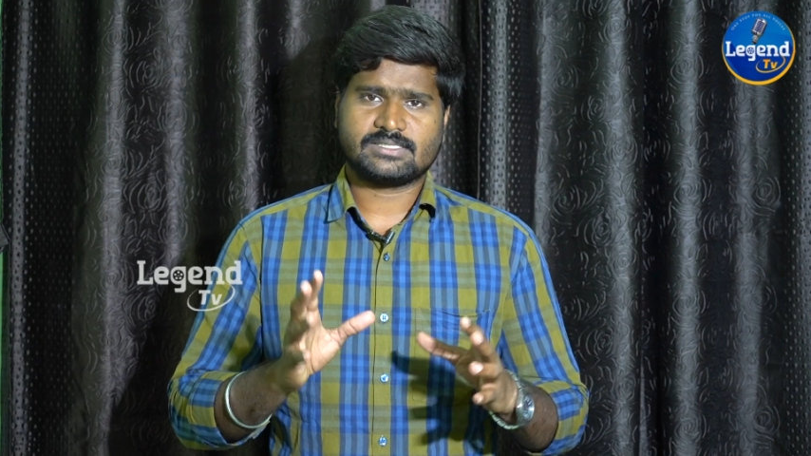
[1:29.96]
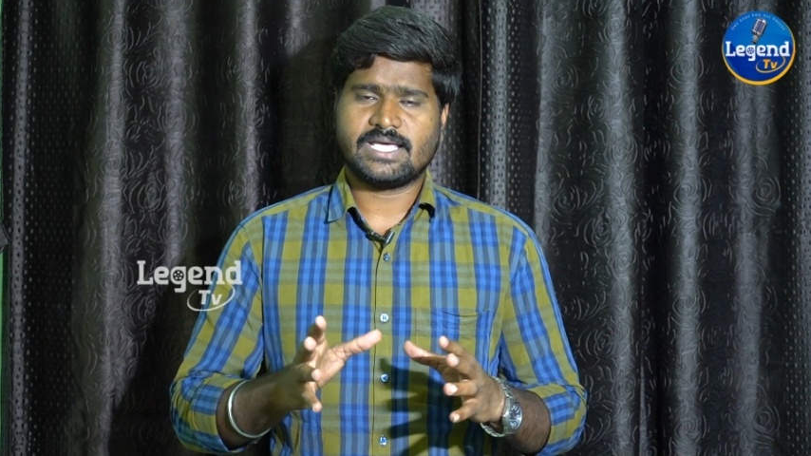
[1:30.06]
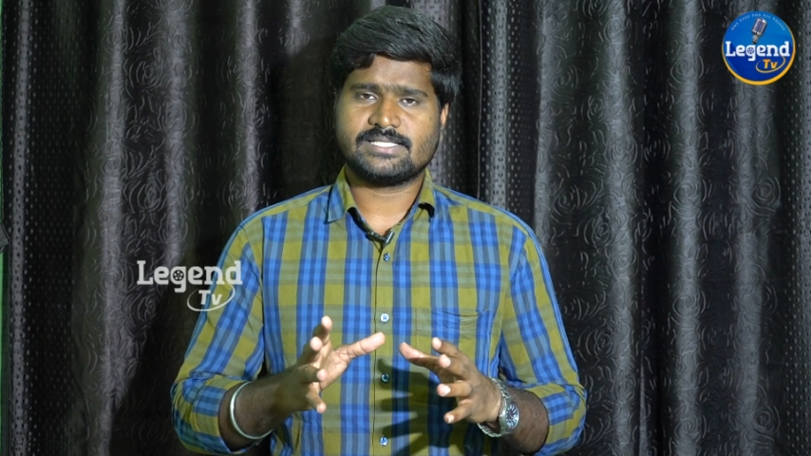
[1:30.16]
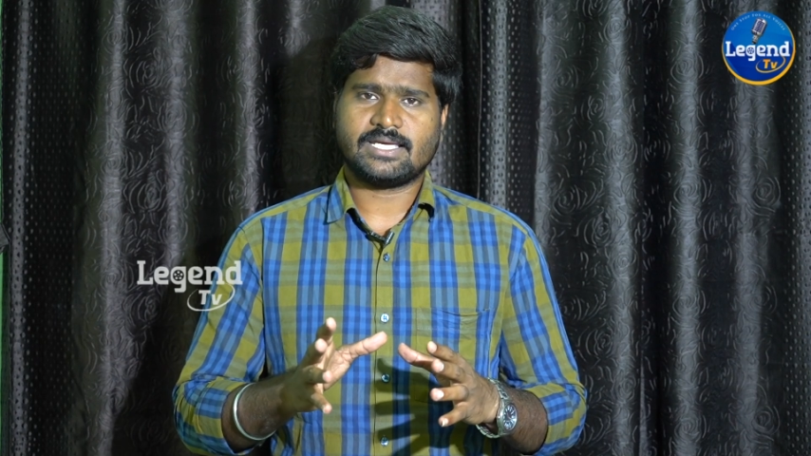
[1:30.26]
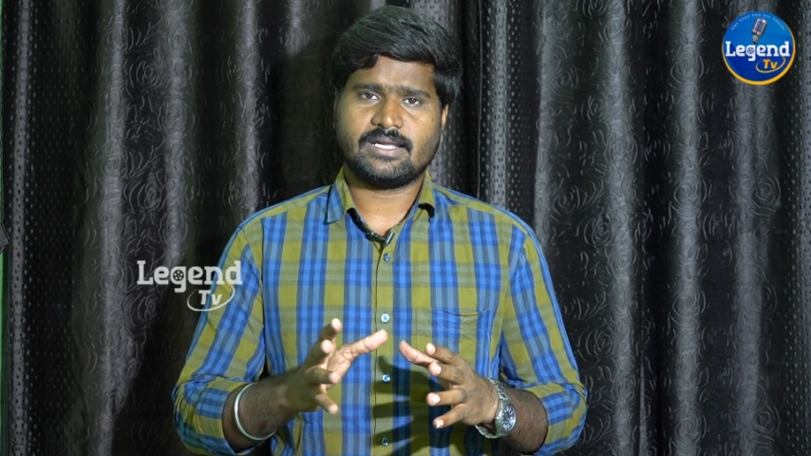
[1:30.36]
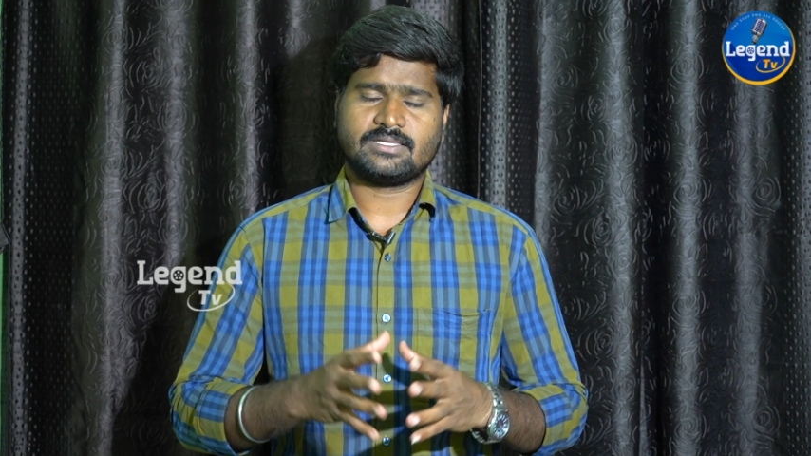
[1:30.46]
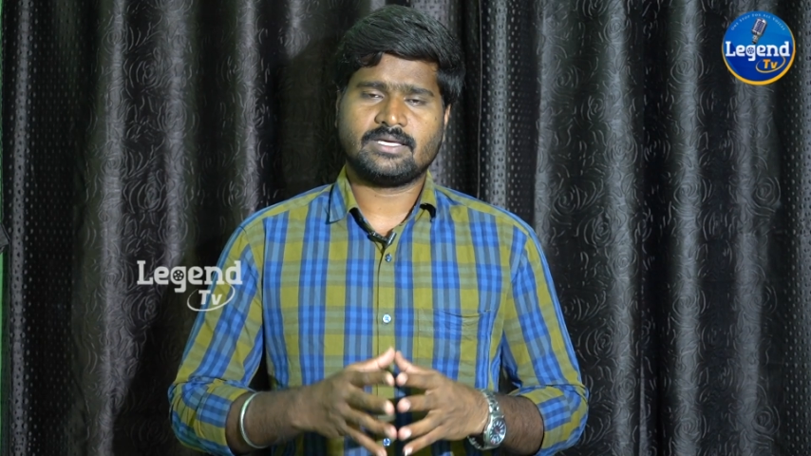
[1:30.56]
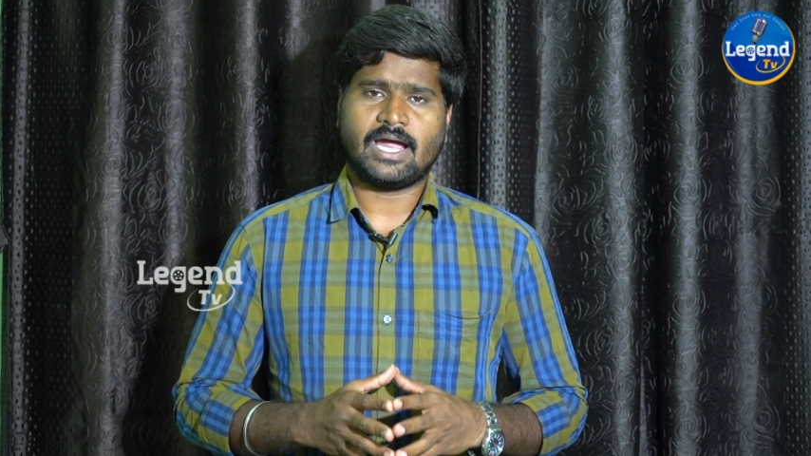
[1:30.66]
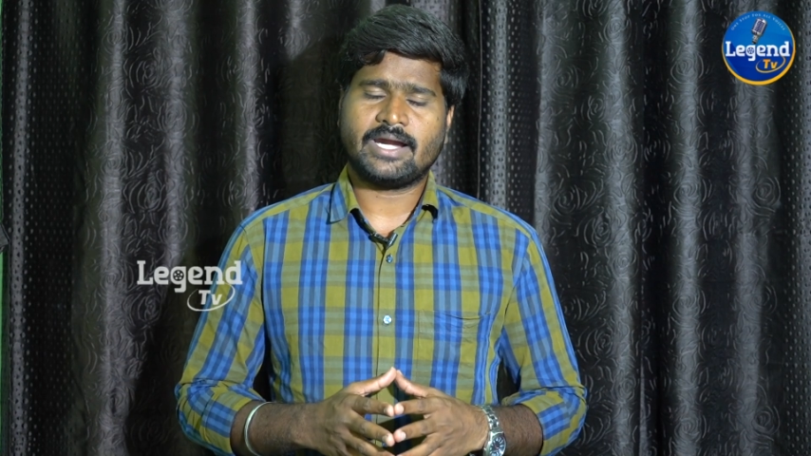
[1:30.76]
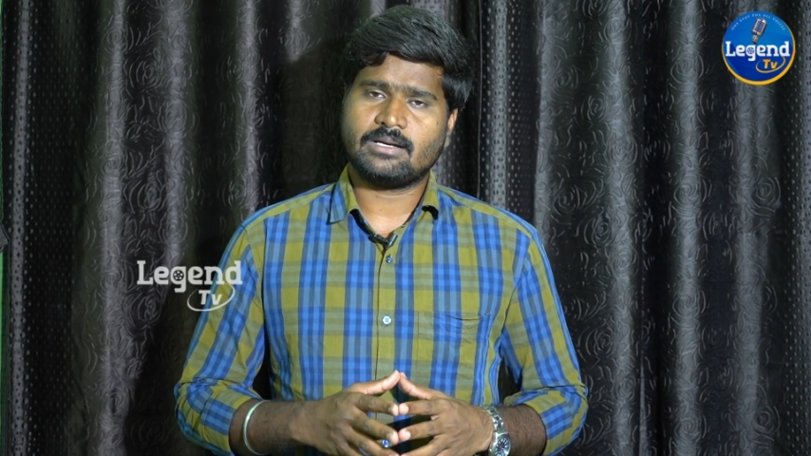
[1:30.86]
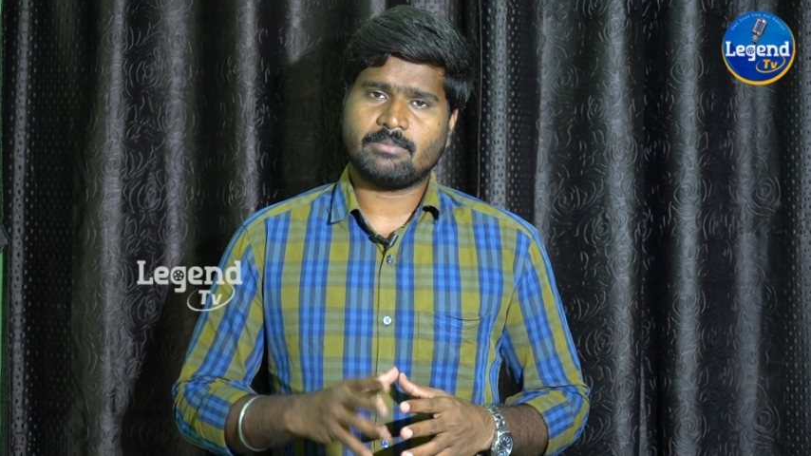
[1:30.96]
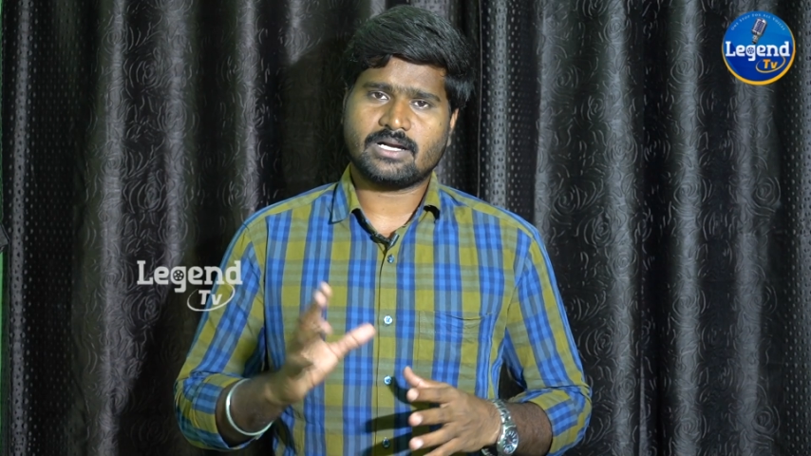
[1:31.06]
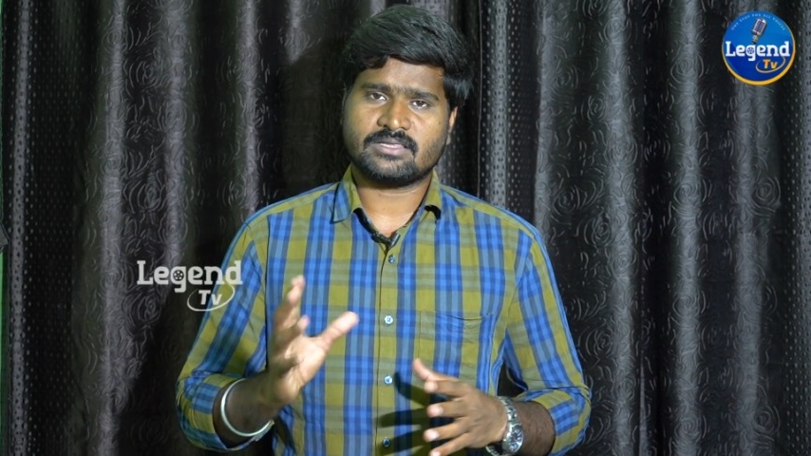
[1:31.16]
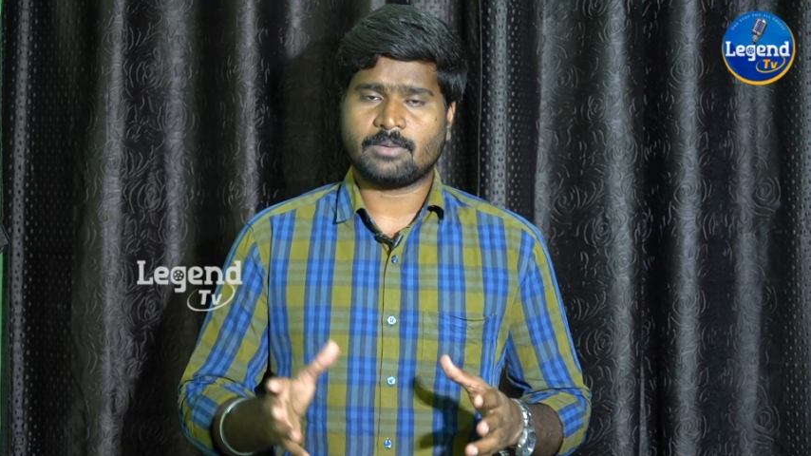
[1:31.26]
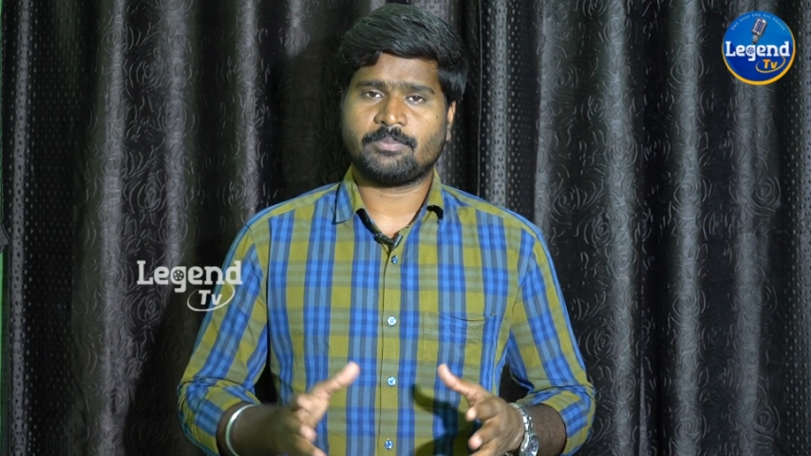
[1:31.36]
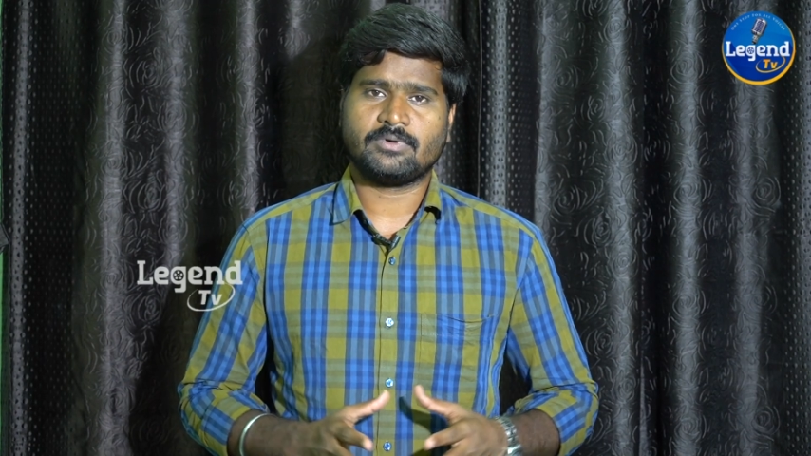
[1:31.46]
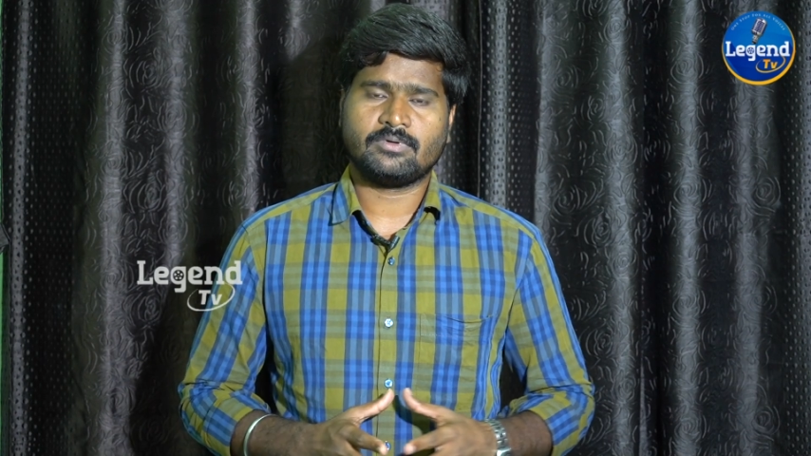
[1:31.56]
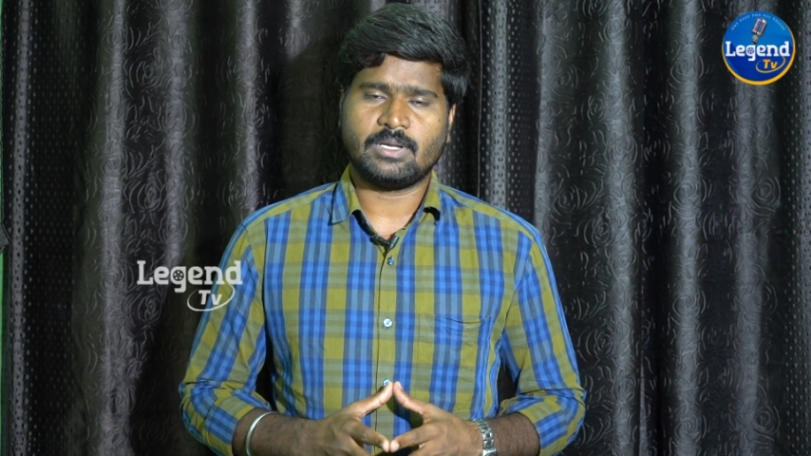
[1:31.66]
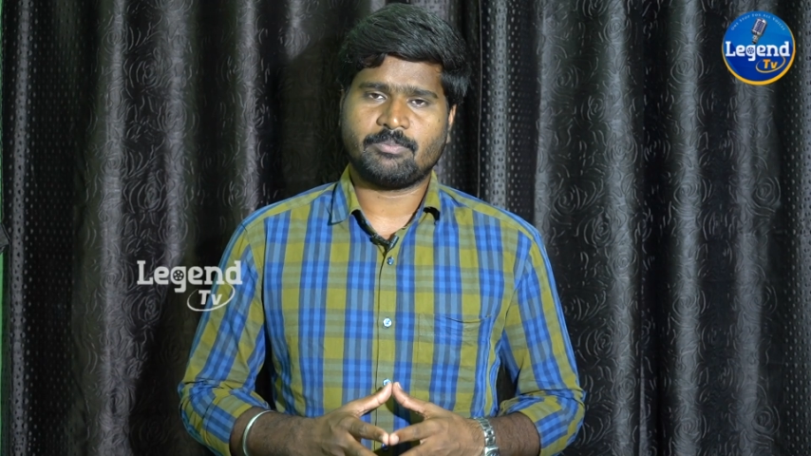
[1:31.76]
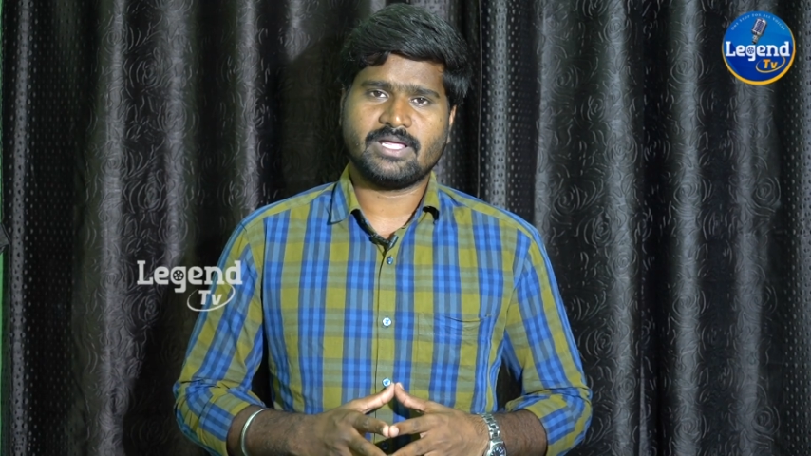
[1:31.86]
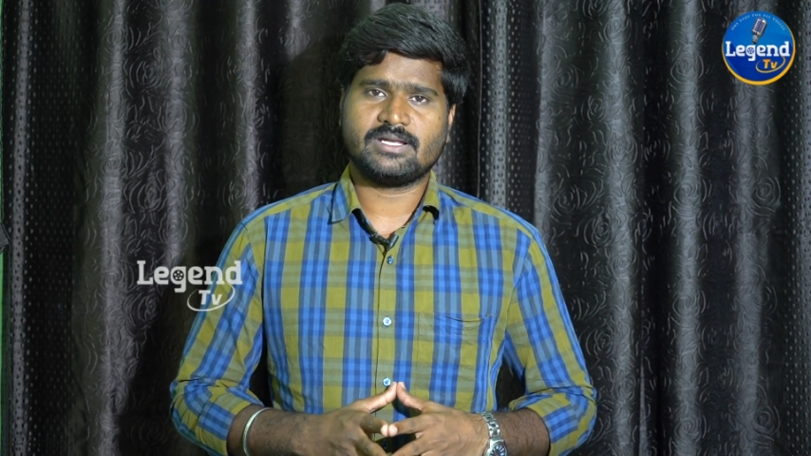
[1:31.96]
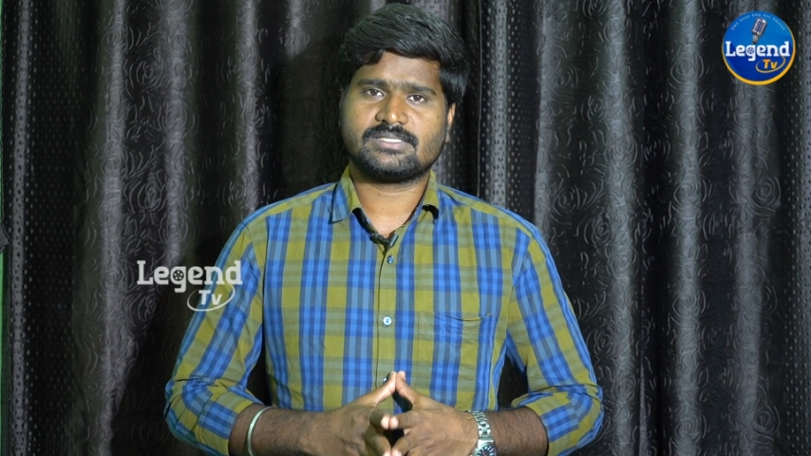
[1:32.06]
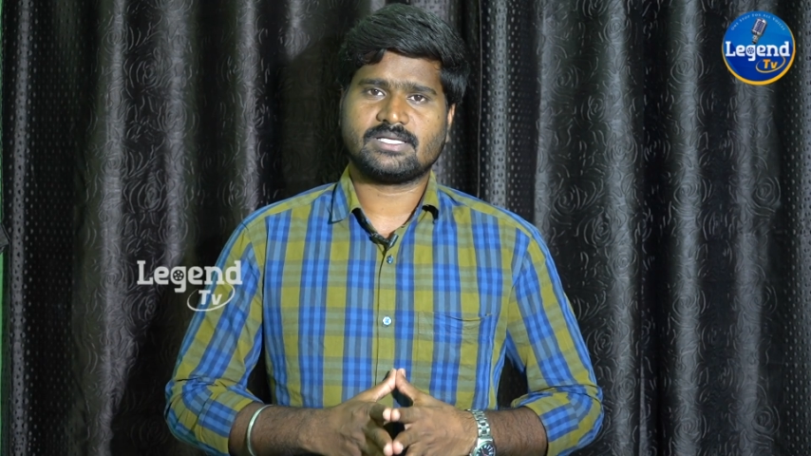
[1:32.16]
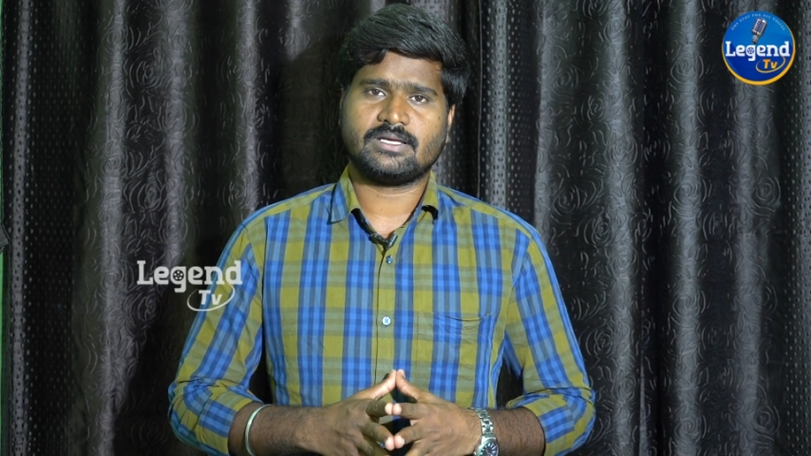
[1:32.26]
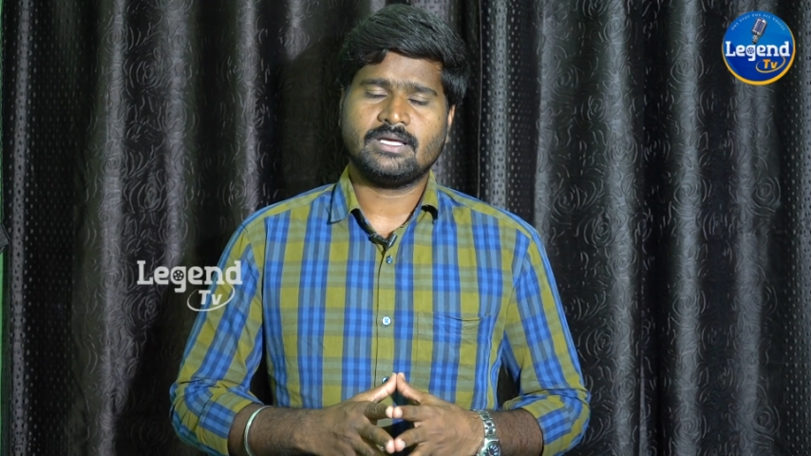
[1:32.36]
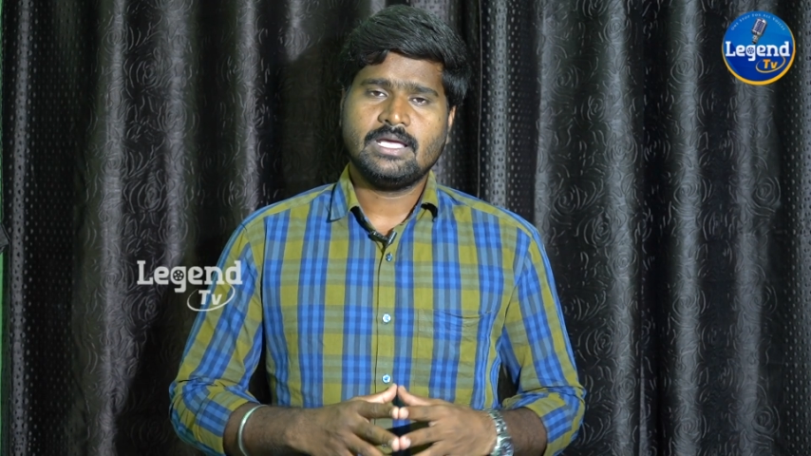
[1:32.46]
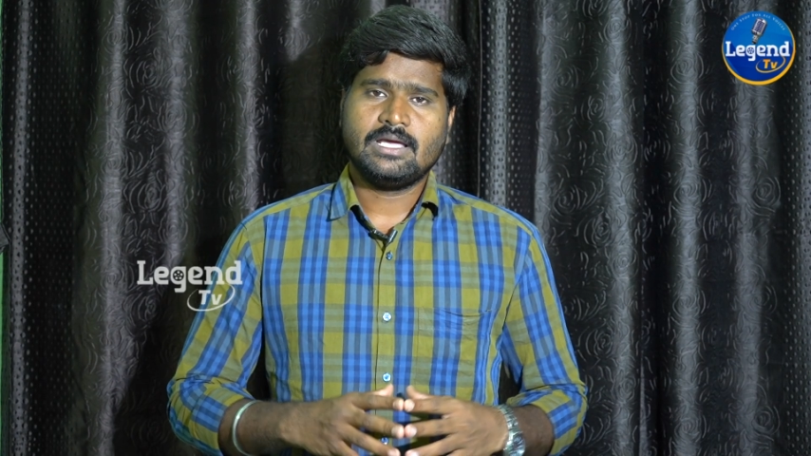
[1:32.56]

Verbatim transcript: కేసీఆర్ అయితే ఆడిన మాట తప్పను ఎప్పుడైనా సరే